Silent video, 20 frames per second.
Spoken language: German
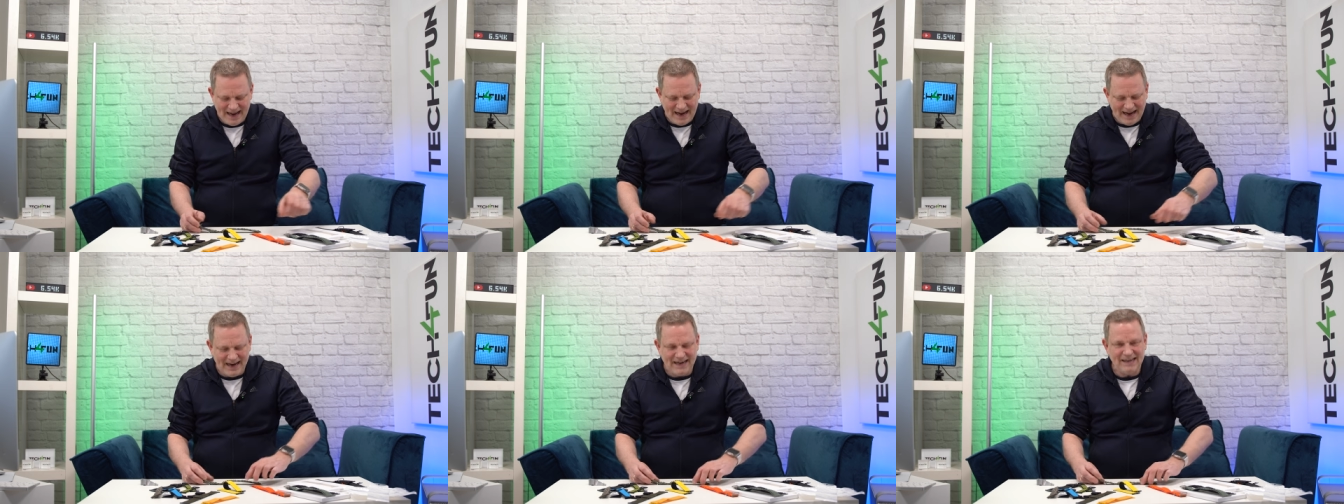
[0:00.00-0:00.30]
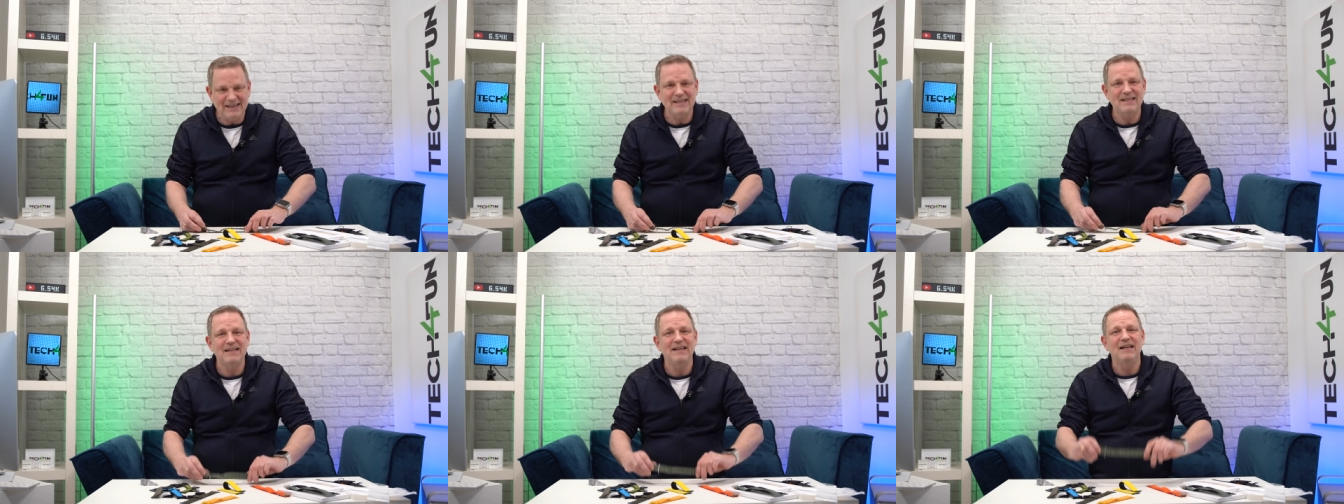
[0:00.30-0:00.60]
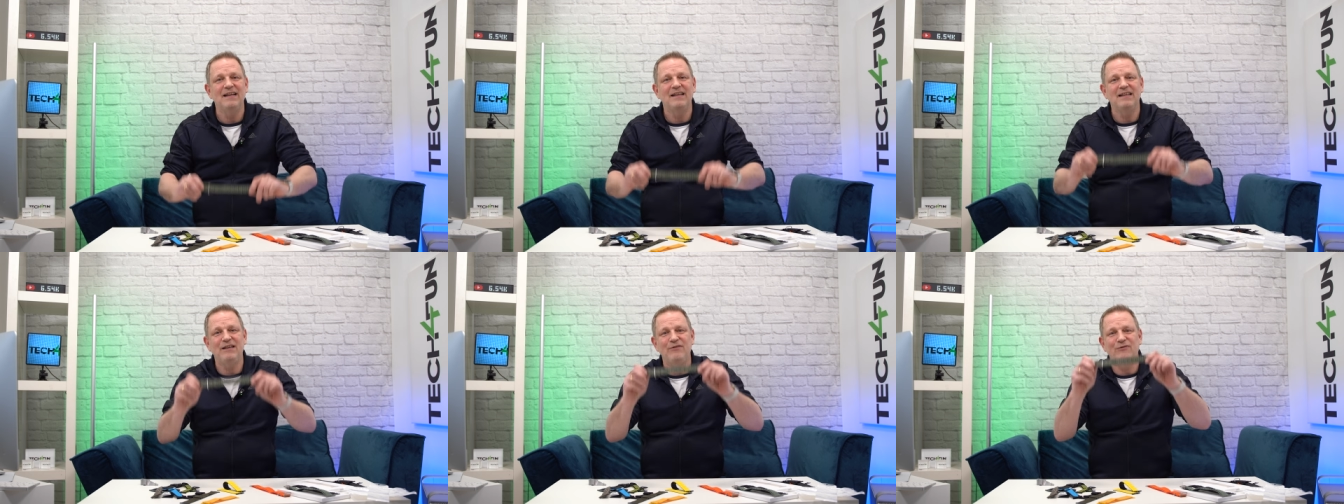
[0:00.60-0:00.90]
hält
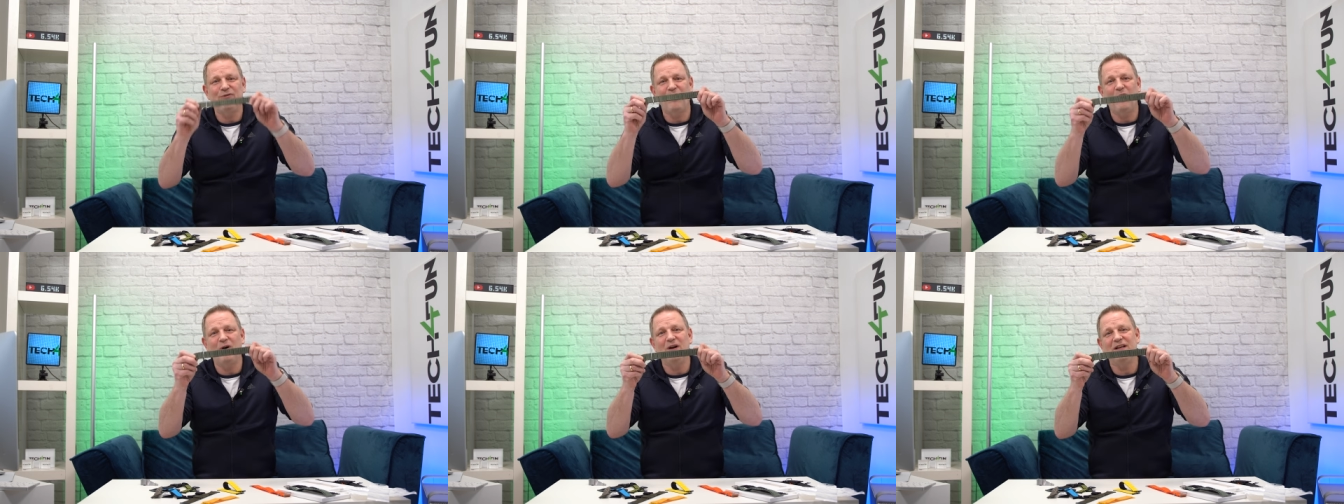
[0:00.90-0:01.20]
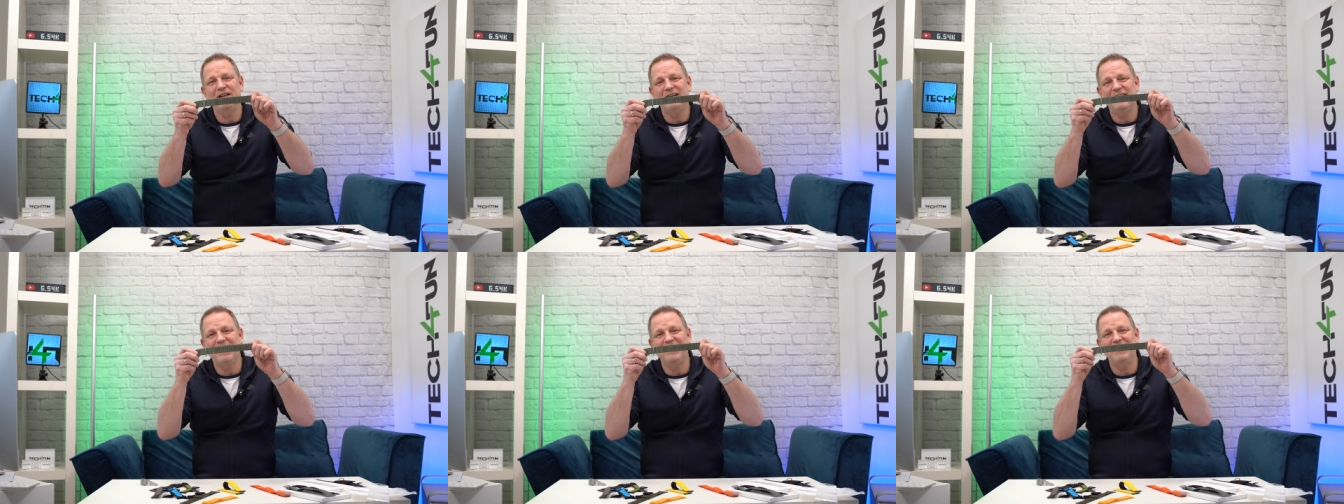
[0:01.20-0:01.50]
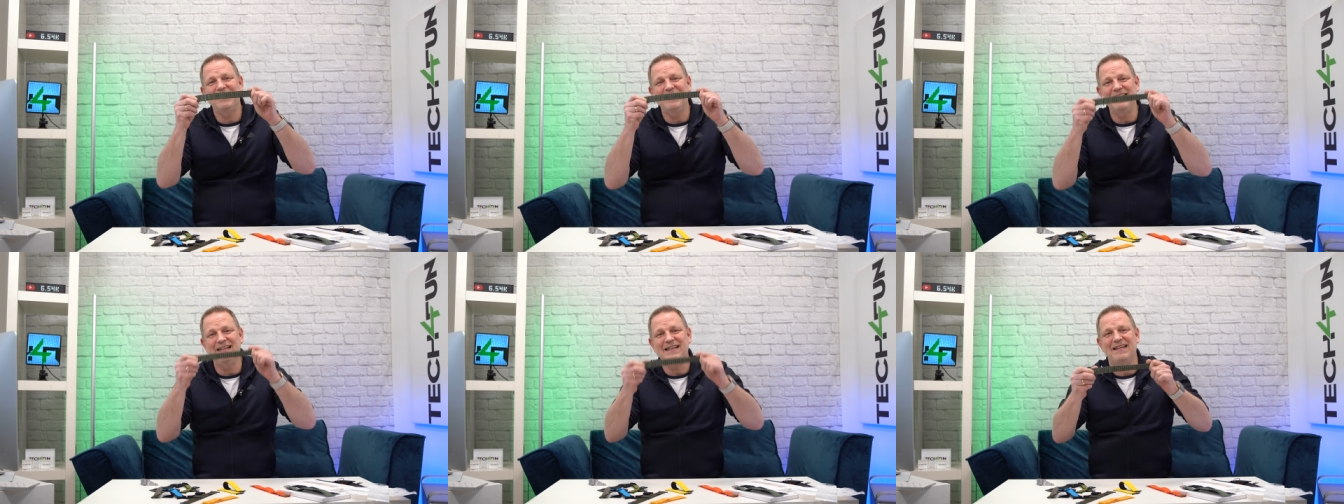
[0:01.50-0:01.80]
die Freude
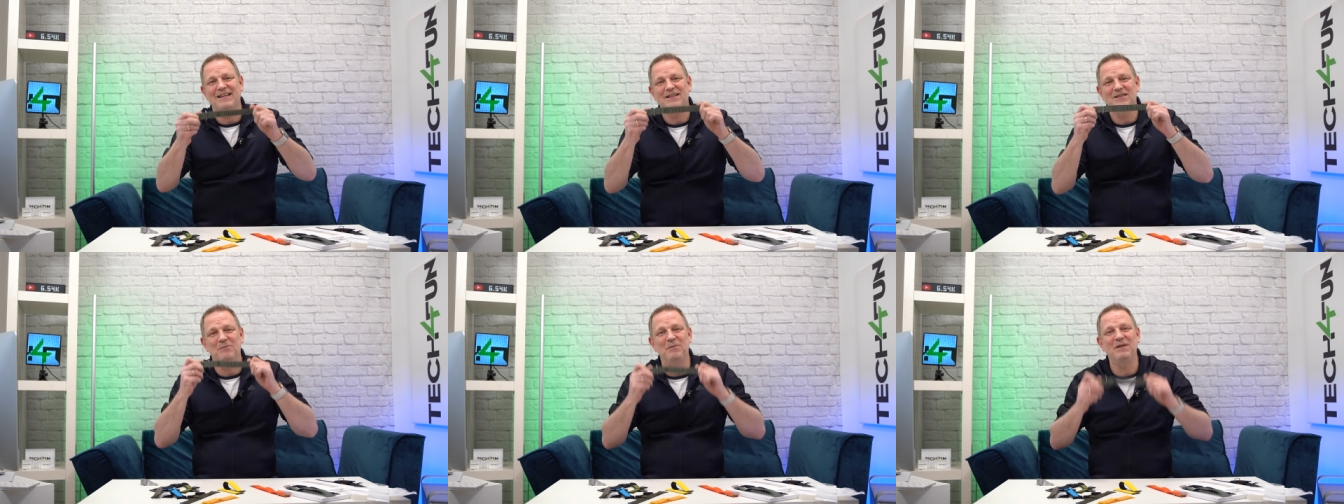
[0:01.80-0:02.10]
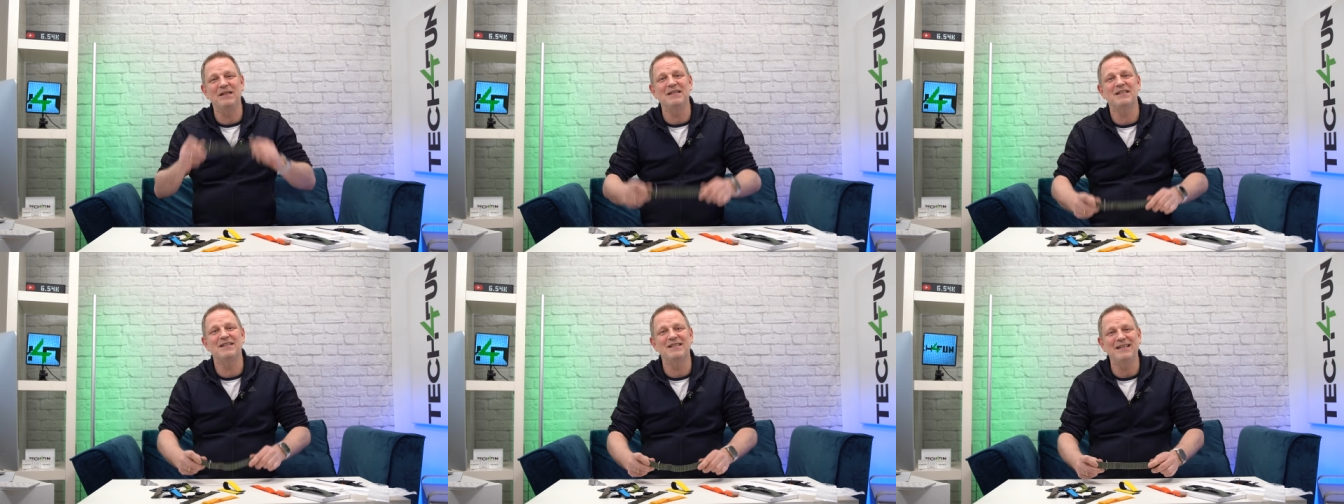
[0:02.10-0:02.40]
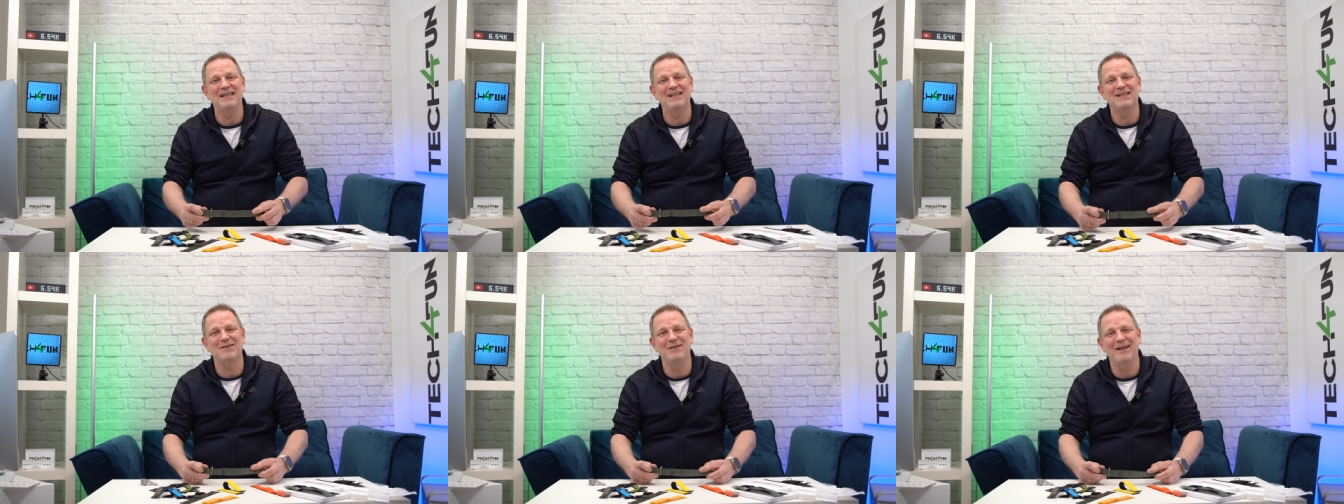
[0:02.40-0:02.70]
dann nicht, zumindest
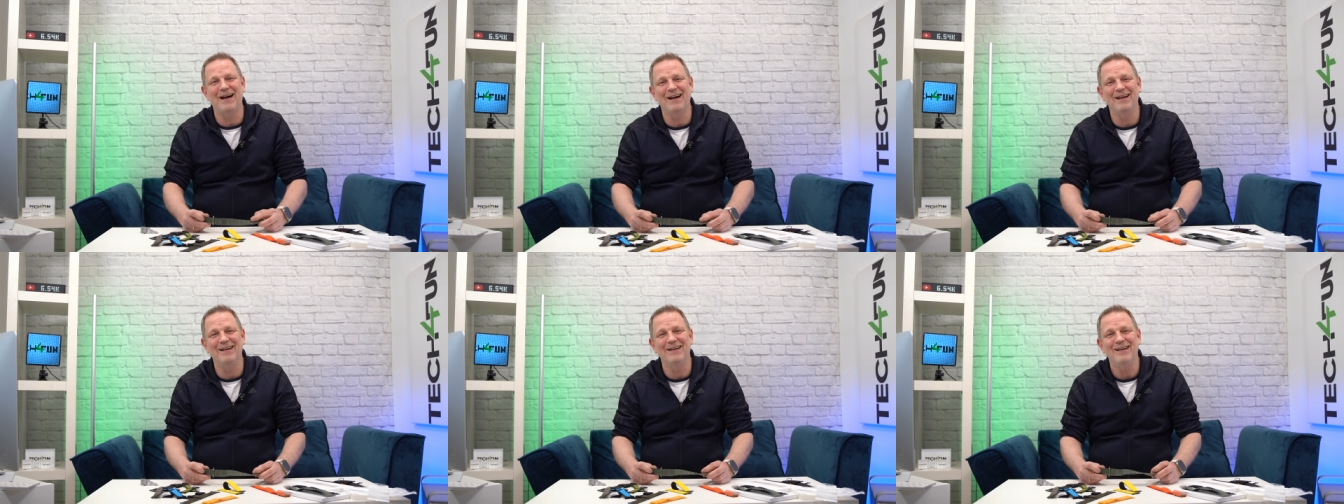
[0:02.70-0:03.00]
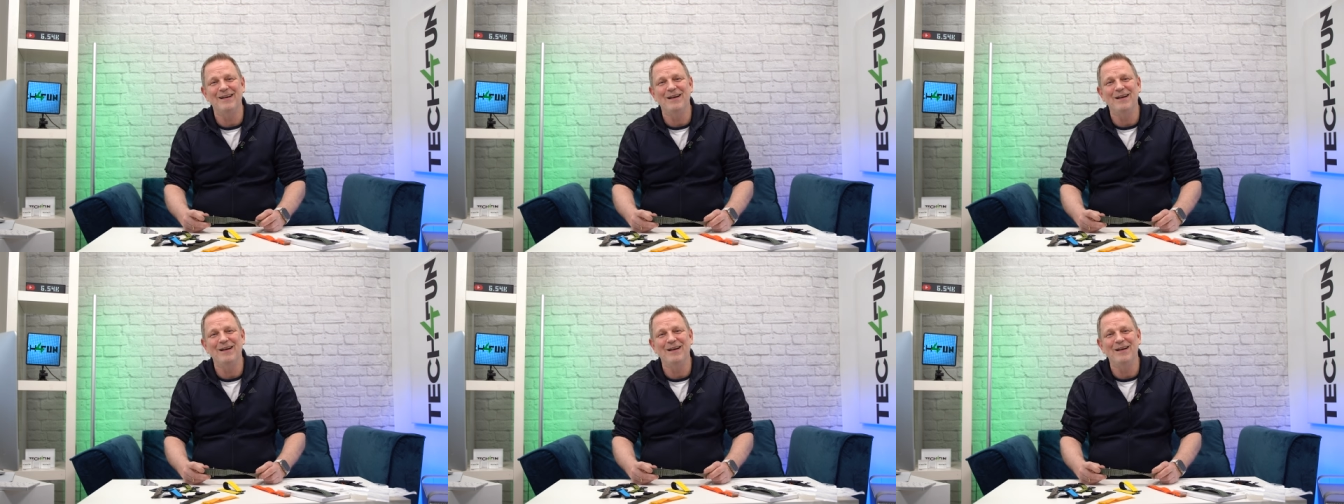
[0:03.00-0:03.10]
nicht so lange